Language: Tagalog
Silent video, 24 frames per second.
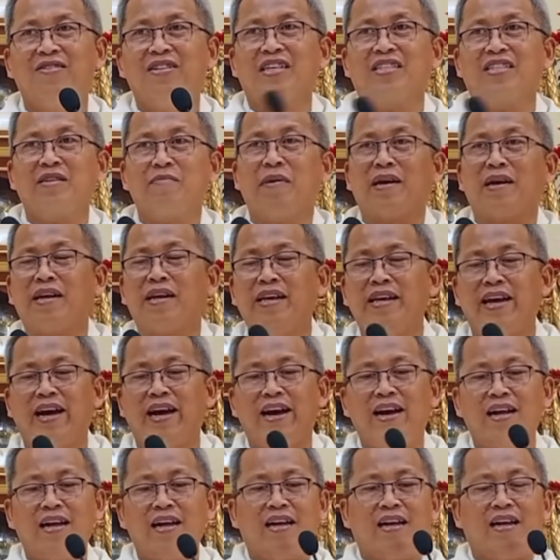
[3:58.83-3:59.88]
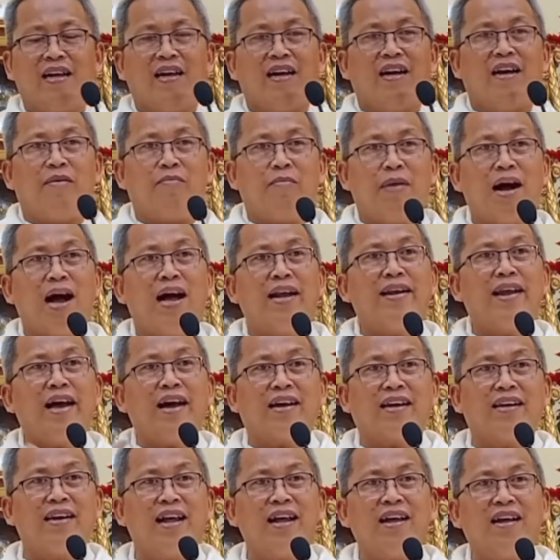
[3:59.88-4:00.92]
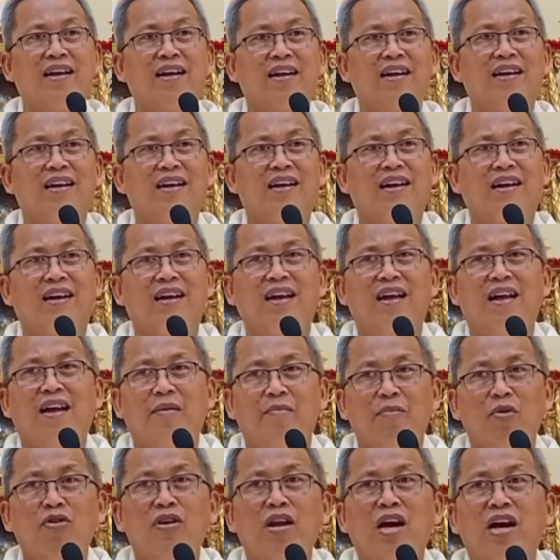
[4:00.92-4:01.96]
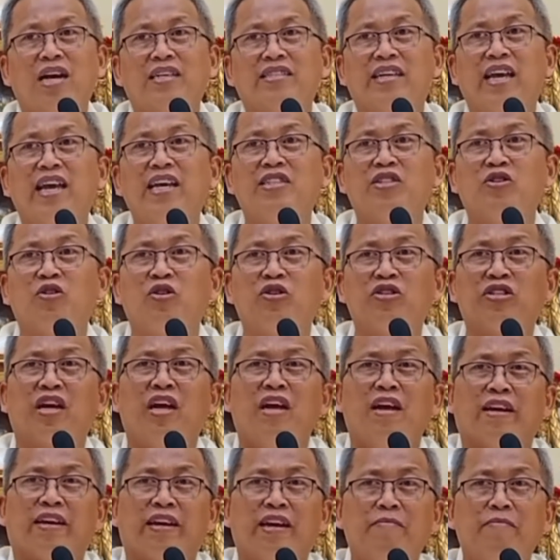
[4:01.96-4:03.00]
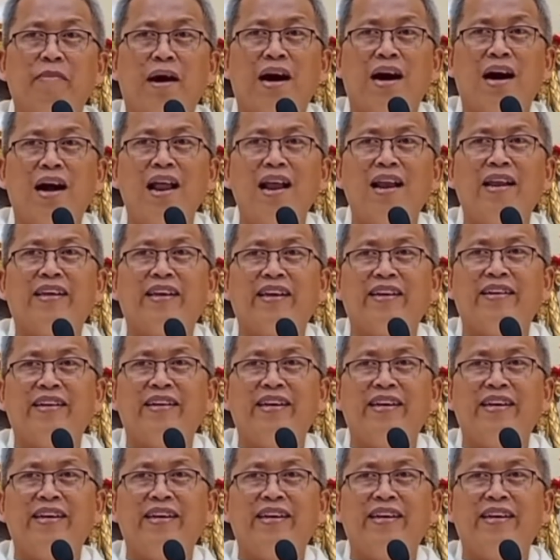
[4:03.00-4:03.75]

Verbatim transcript: Niya si Maria, manganak na. Muna nga si Jesus, gimahal